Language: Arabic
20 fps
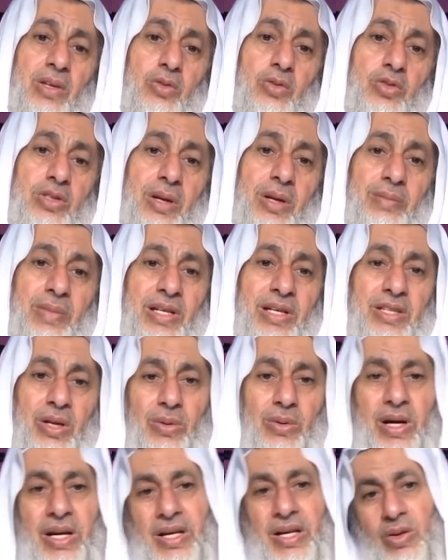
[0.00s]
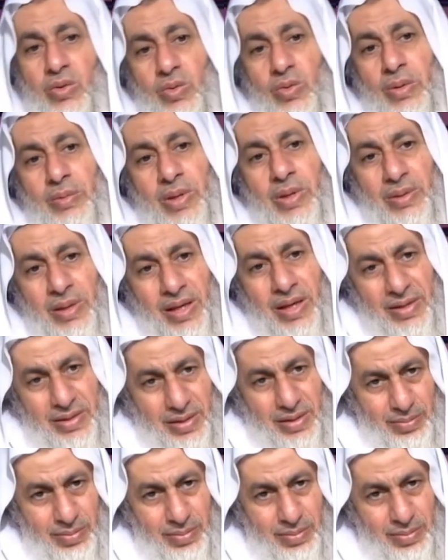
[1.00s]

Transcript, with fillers: تسمى الجوارح ومن هذا